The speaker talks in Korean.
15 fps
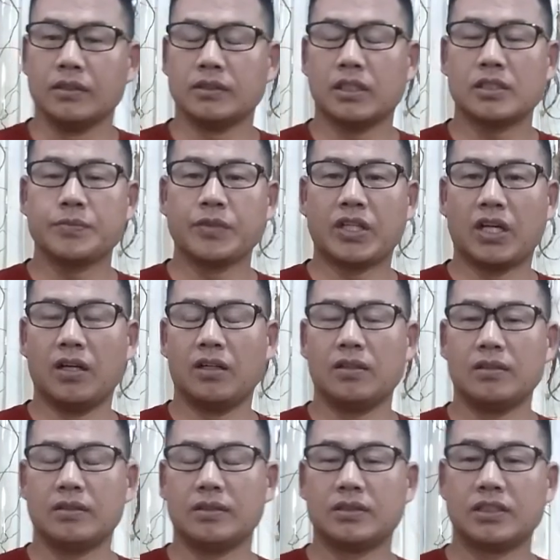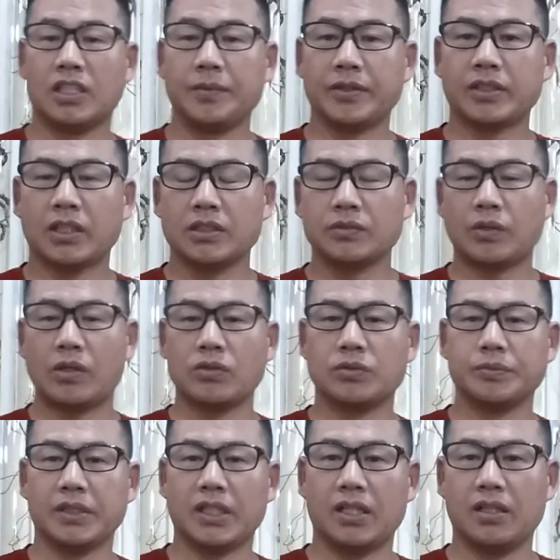안녕하십니까 제벽타는
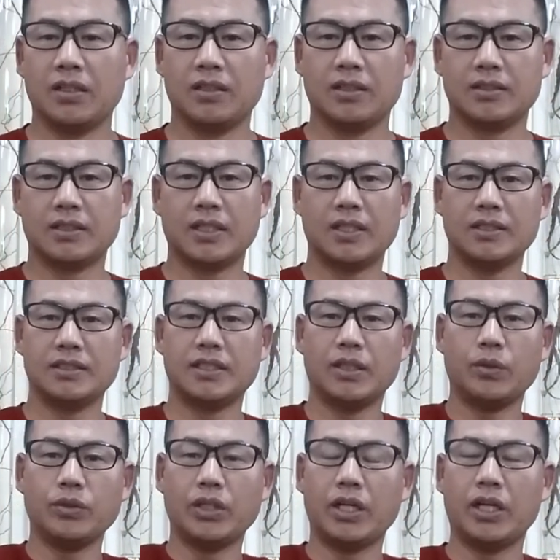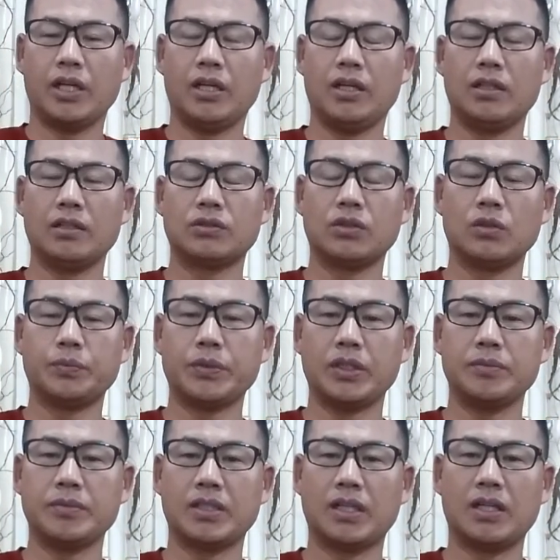황구입니다 자 이제 오늘의
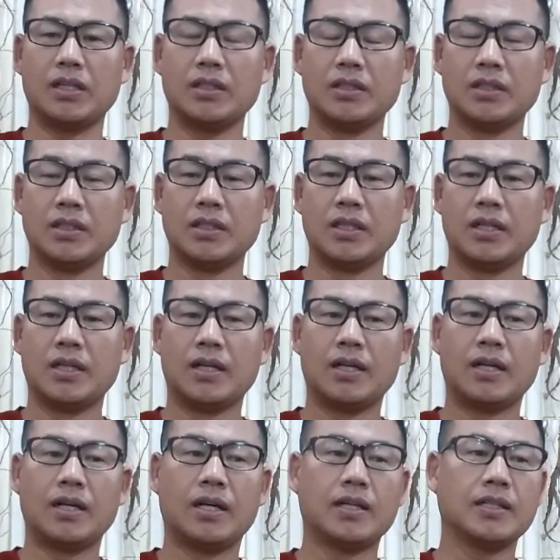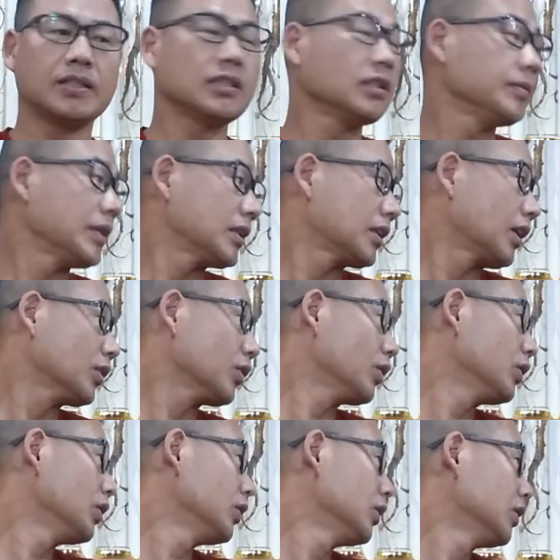총평입니다 아래 절벽에서
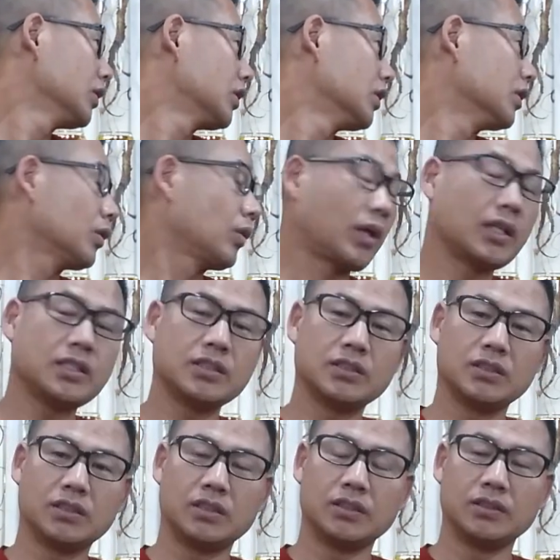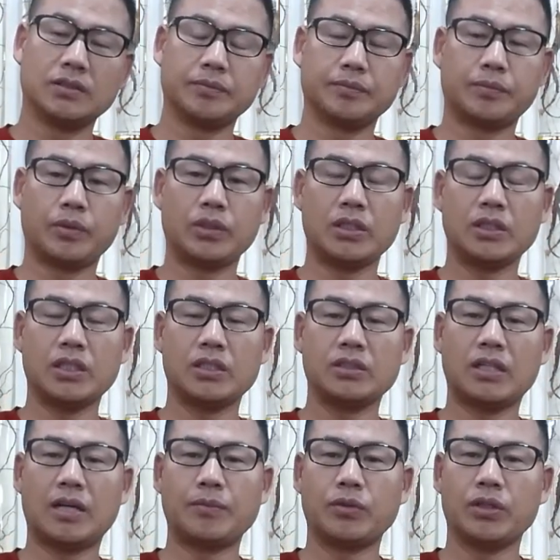가져온 그 도라지는 보낼
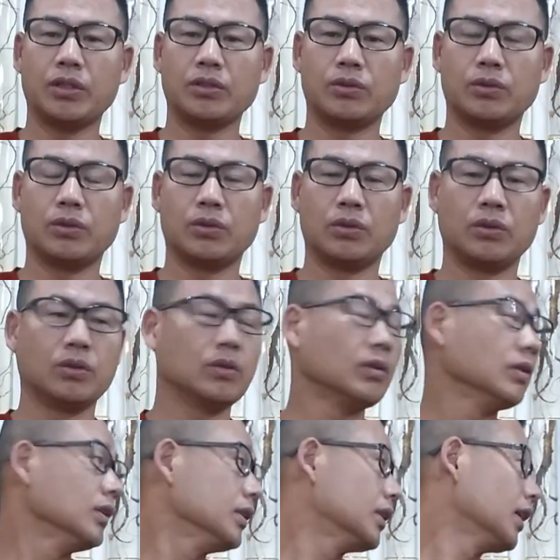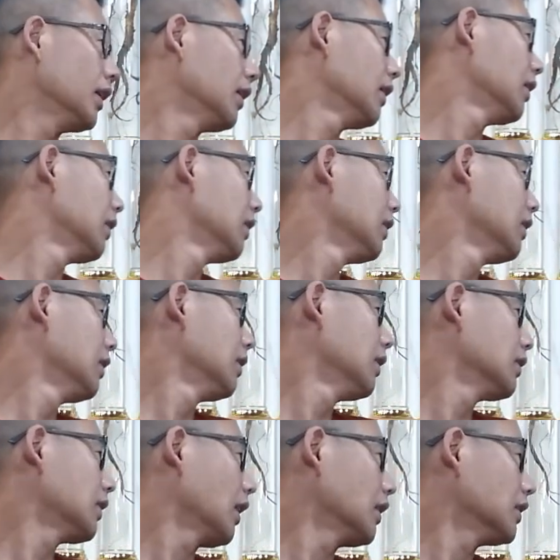때는 다 보내고 이제
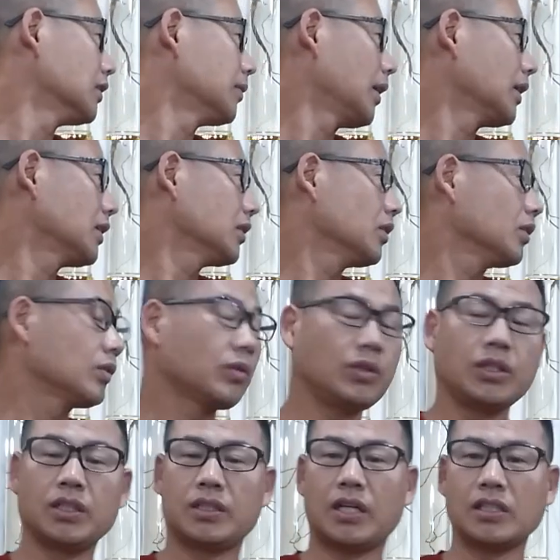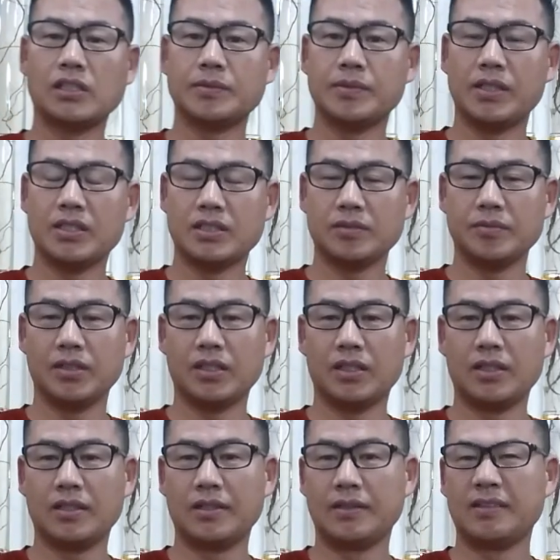당금할 거는 또 이렇게 당금을 했습니다